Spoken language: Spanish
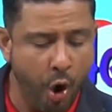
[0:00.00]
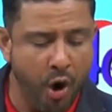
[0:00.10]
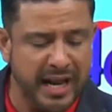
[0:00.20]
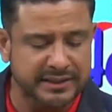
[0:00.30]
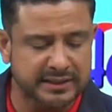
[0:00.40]

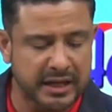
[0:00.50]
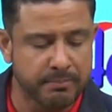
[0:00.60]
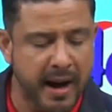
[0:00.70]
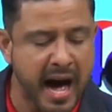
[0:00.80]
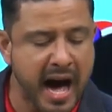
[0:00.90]
olas del
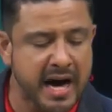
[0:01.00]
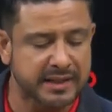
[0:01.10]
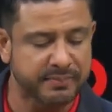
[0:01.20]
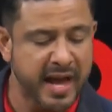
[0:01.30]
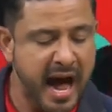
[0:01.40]

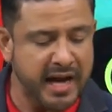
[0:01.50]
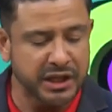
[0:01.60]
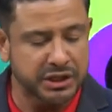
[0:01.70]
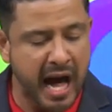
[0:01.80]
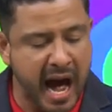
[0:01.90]
mar,
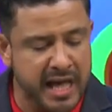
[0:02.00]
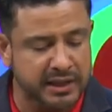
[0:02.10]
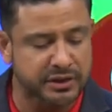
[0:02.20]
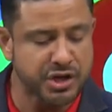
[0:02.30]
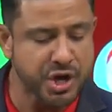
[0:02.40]

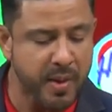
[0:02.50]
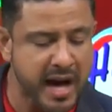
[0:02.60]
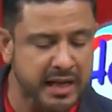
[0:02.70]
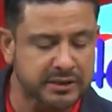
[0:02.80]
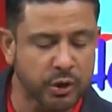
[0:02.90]
agitadas y
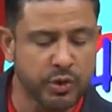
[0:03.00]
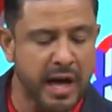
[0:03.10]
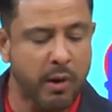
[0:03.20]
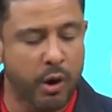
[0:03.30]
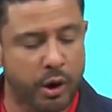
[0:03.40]
llevadas de un
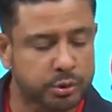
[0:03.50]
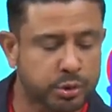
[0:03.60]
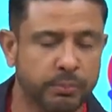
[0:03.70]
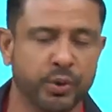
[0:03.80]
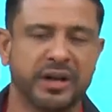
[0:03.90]
lado a
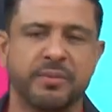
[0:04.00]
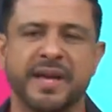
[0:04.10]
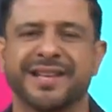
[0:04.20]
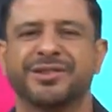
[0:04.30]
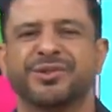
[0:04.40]
otro por el
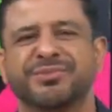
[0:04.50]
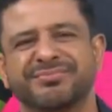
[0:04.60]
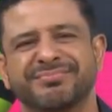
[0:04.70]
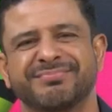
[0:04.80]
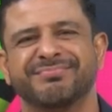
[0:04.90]
viento.
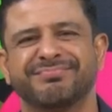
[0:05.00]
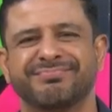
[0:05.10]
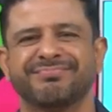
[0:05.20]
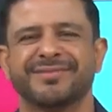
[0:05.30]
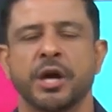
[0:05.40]

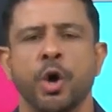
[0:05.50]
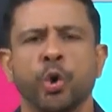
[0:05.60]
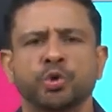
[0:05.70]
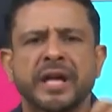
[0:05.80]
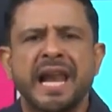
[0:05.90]

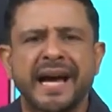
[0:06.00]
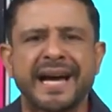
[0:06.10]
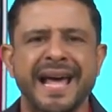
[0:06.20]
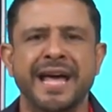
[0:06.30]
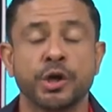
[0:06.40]
Usted le
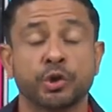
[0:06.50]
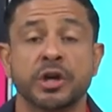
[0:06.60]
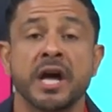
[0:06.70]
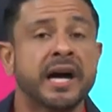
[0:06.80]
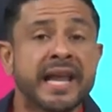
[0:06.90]
cree a Dios,
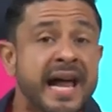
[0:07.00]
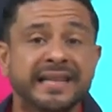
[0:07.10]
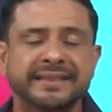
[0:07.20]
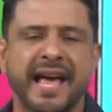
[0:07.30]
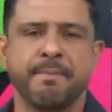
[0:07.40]

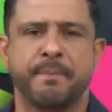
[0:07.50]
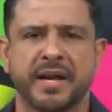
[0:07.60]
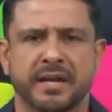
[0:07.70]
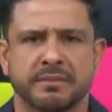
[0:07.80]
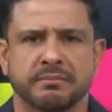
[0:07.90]
créale
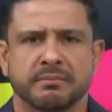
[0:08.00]
siempre.